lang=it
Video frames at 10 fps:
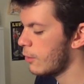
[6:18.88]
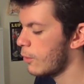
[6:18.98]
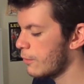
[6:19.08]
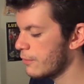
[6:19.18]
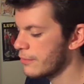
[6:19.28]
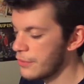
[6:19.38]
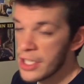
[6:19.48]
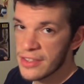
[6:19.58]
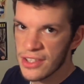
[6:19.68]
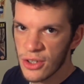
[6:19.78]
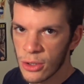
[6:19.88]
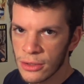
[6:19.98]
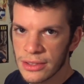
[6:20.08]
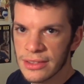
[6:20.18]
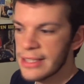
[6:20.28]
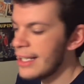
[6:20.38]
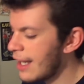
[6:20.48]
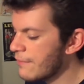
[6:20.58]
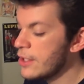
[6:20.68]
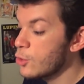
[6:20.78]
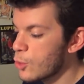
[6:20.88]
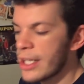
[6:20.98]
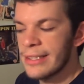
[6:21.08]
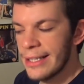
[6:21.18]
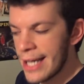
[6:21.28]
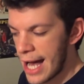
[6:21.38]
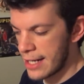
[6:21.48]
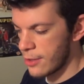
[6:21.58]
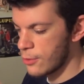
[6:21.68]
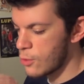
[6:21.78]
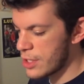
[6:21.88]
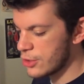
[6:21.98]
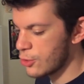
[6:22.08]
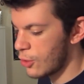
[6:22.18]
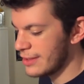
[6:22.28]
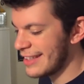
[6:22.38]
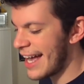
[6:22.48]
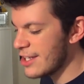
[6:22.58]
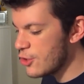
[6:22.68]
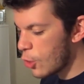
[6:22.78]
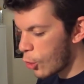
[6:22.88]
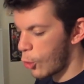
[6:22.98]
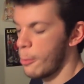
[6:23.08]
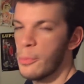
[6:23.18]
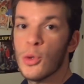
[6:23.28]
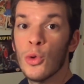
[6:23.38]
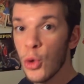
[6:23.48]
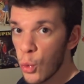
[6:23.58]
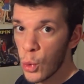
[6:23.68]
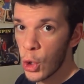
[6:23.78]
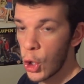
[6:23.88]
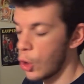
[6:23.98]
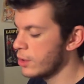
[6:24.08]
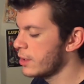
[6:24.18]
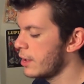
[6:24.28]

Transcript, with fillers: o fisico dell'avventura italiana con questo taglio più lungo